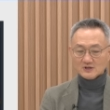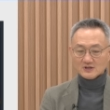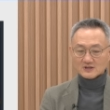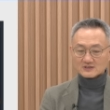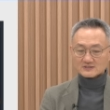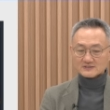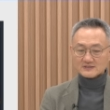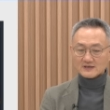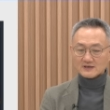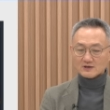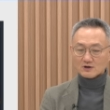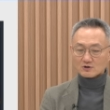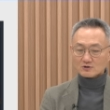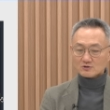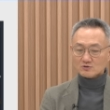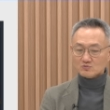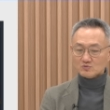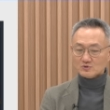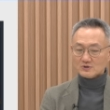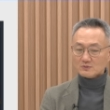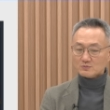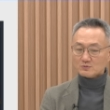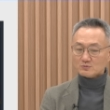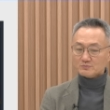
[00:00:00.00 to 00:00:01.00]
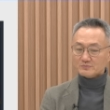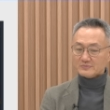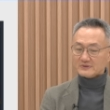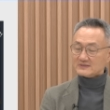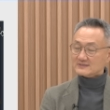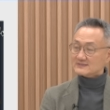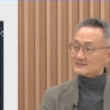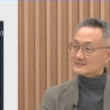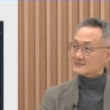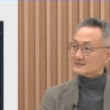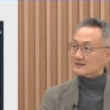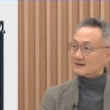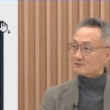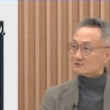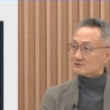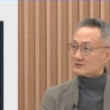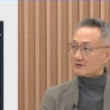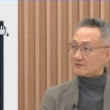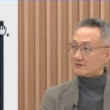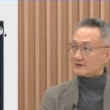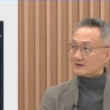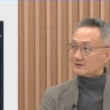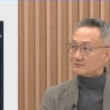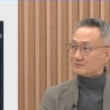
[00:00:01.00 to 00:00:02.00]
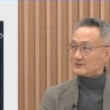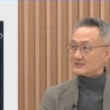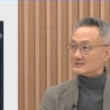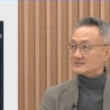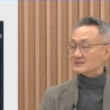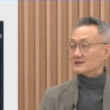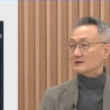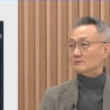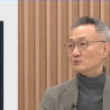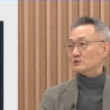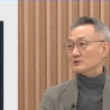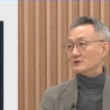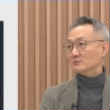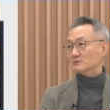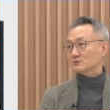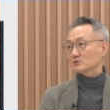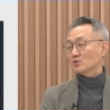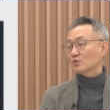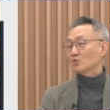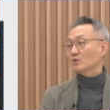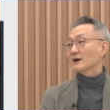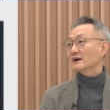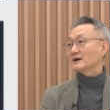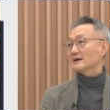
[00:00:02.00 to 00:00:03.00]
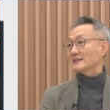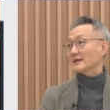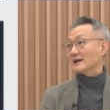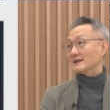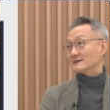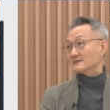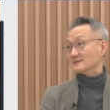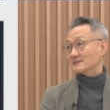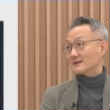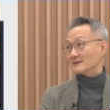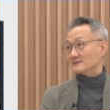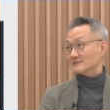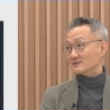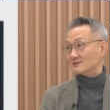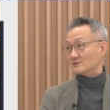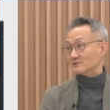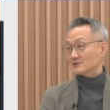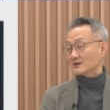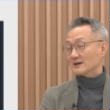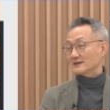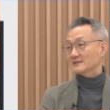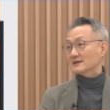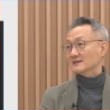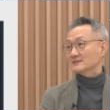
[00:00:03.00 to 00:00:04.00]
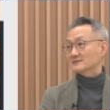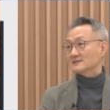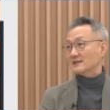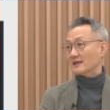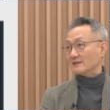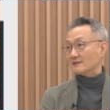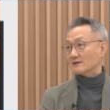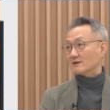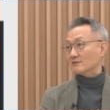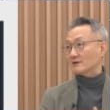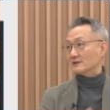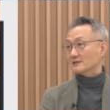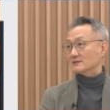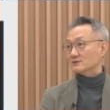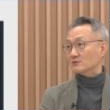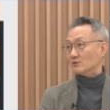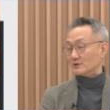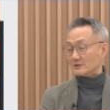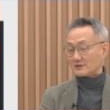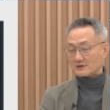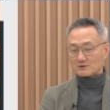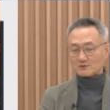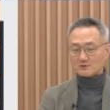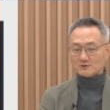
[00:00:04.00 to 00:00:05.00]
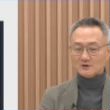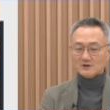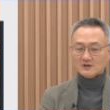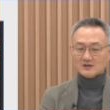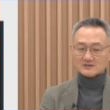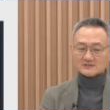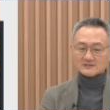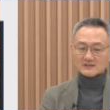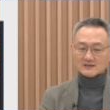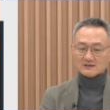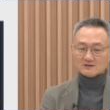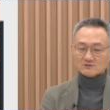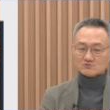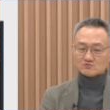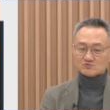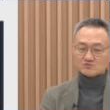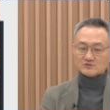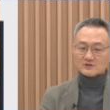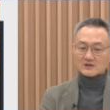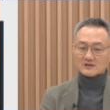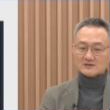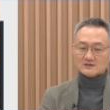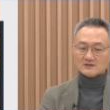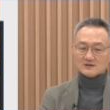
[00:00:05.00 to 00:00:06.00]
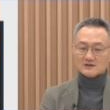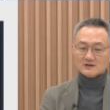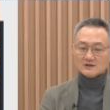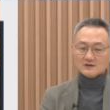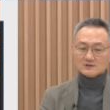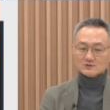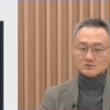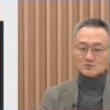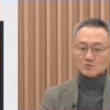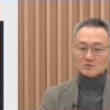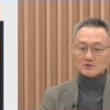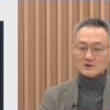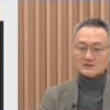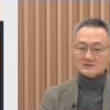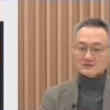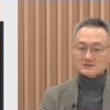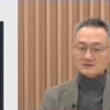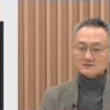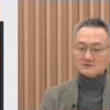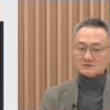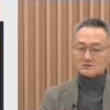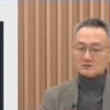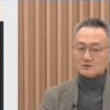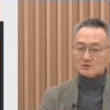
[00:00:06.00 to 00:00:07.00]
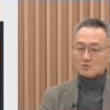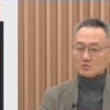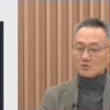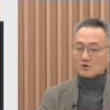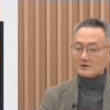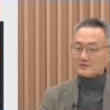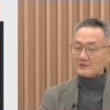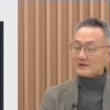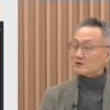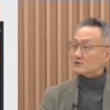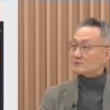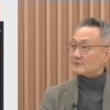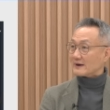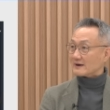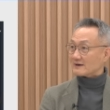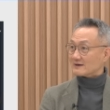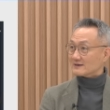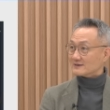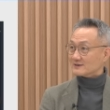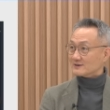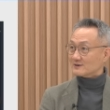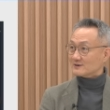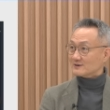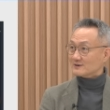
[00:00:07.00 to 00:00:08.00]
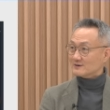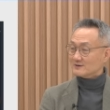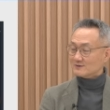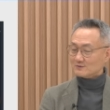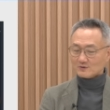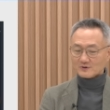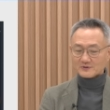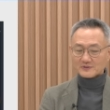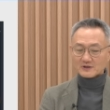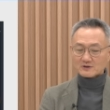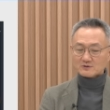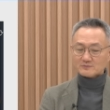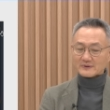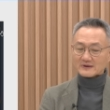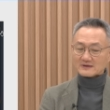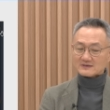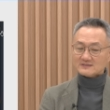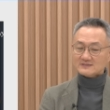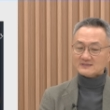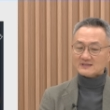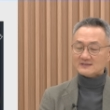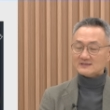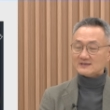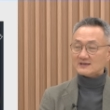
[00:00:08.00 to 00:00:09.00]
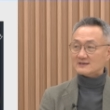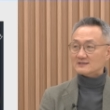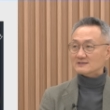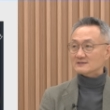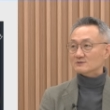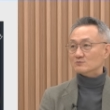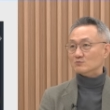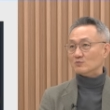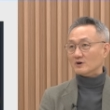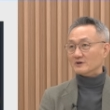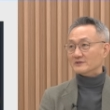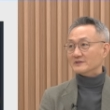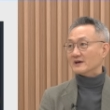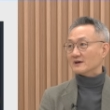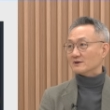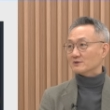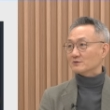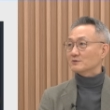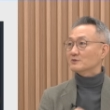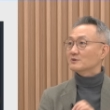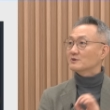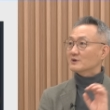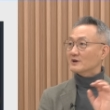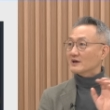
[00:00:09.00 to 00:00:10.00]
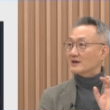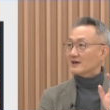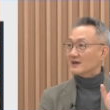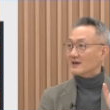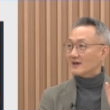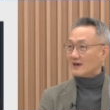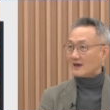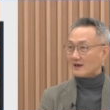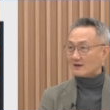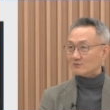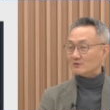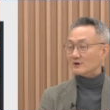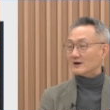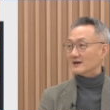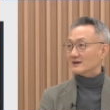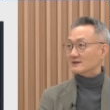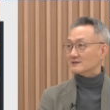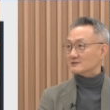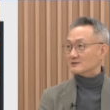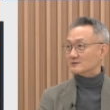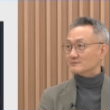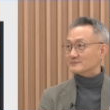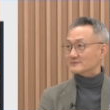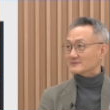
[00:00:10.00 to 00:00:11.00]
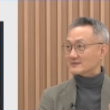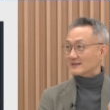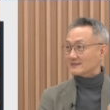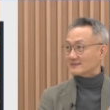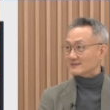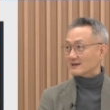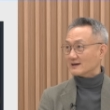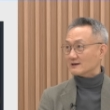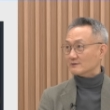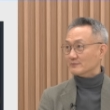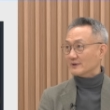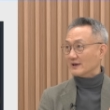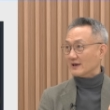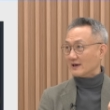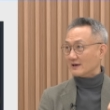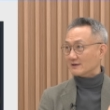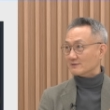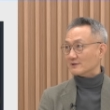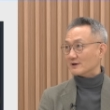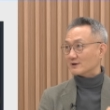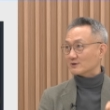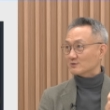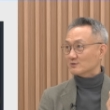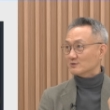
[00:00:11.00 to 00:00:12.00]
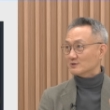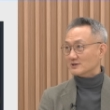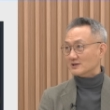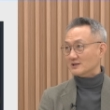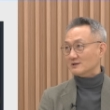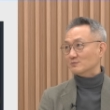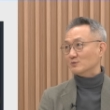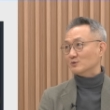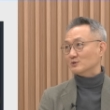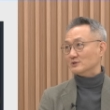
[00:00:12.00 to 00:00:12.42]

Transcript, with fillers: 근데 여기 위에 보면 믹스라고 나와요. 믹스가 음. 뭐냐면 통화가 다르다는 거죠. 하나는 엔하고 하나는 원하고. 음. 근데 이거 두 개를 똑같은 원화로 바꿔요. 원화로 바꾼다는 얘기는 원화로 엔화를 산 다음에 엔화로 일본